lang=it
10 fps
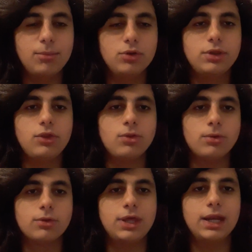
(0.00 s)
Molti si
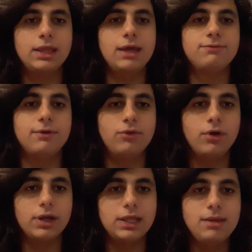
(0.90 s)
sono schierati a
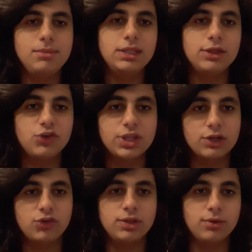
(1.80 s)
favore dei mitici
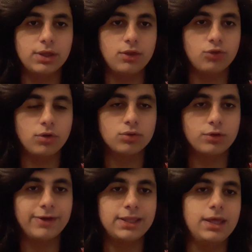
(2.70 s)
300 che si sono
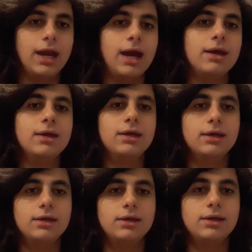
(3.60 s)
trovati a
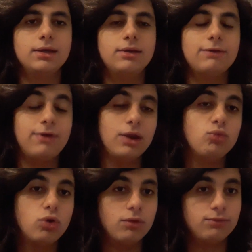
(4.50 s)
eh, fare
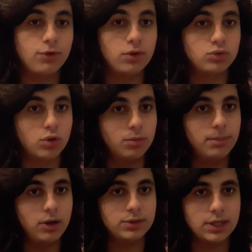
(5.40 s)
un confronto
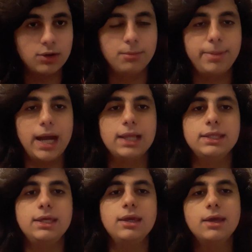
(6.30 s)
con Belotti e
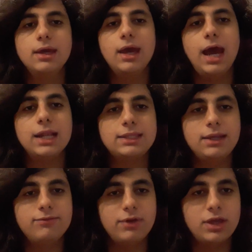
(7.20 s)
compagni,
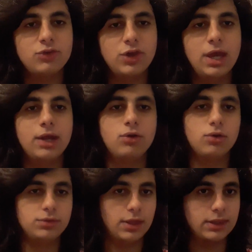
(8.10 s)
altri invece hanno
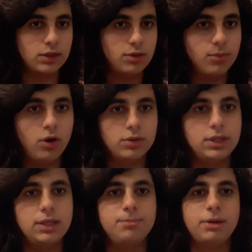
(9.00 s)
contestato i
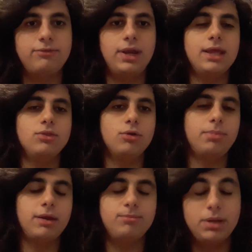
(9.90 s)
modi, preferendo,
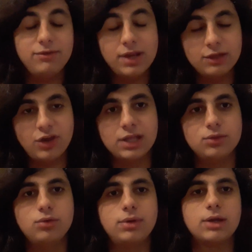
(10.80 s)
pre-
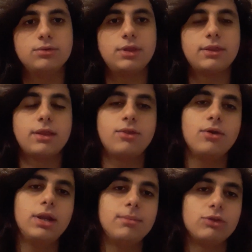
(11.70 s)
privilegiando una
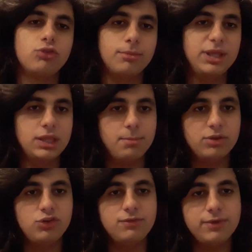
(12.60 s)
contestazione maggiormente
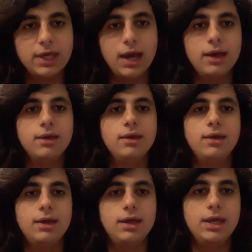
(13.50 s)
pacifica
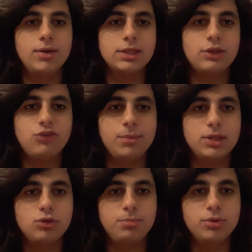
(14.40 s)
eh, e un
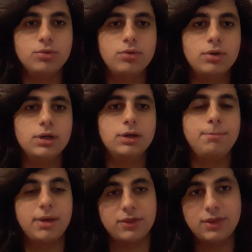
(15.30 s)
atteggiamento più
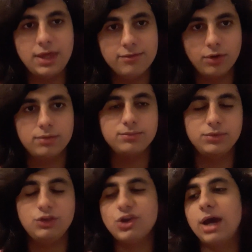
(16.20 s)
eh, passivo,
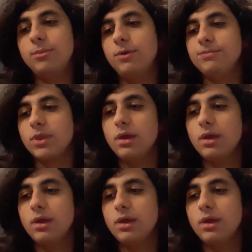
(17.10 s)
diciamo.